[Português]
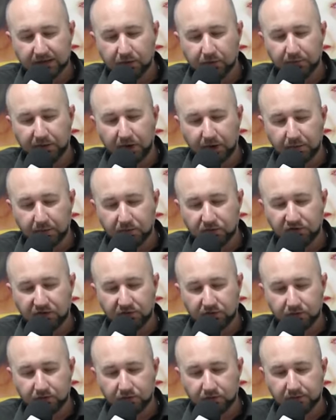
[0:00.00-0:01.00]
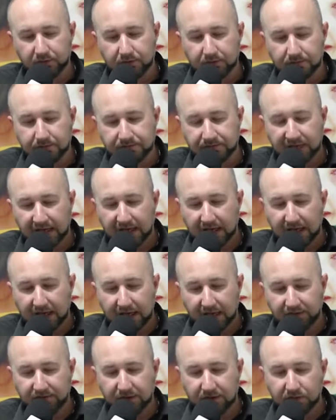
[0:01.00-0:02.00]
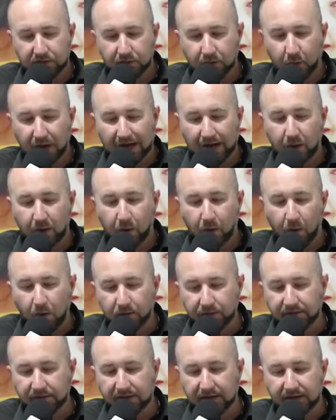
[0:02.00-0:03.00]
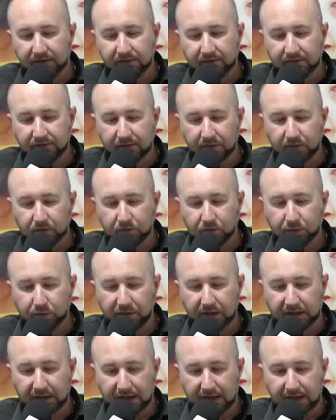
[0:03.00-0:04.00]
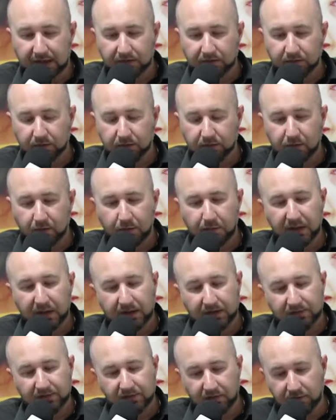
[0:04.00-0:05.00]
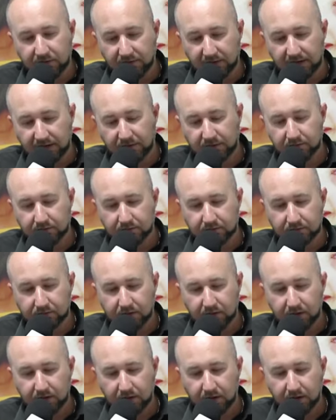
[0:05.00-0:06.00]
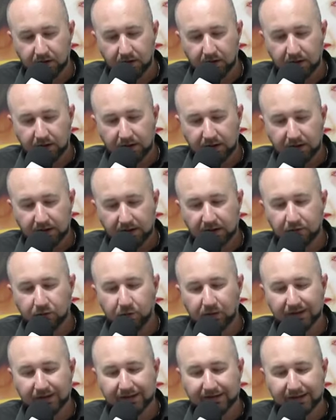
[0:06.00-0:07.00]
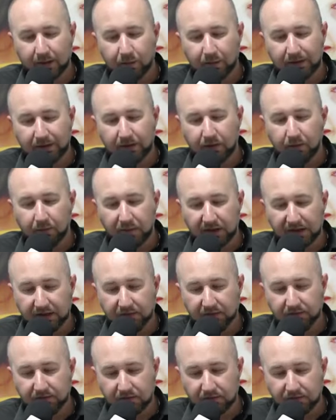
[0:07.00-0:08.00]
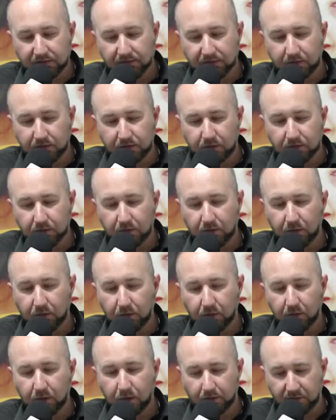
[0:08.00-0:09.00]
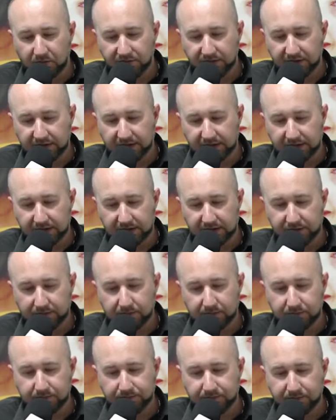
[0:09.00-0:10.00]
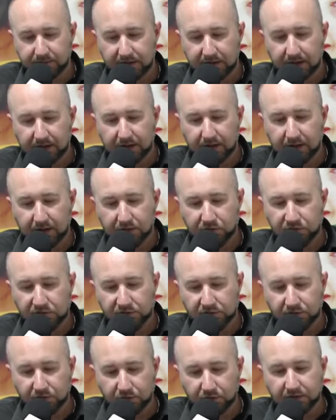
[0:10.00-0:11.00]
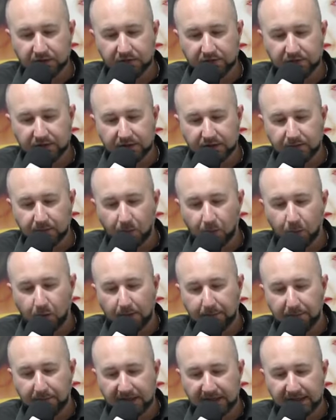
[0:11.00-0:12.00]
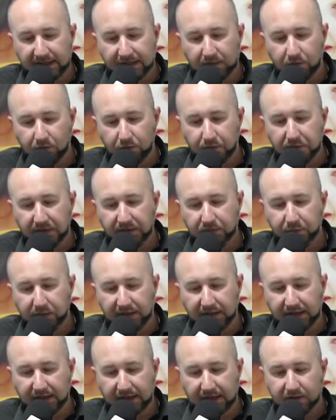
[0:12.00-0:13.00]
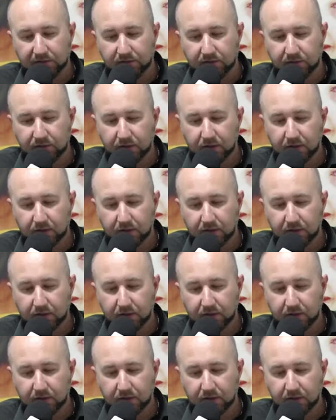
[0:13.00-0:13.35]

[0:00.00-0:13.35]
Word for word: o próprio Jesus aceitou a condenação do pecado para salvá-lo. Isso é tão incompreensível como verdadeiro. Jesus aceitou a plena culpa do pecado,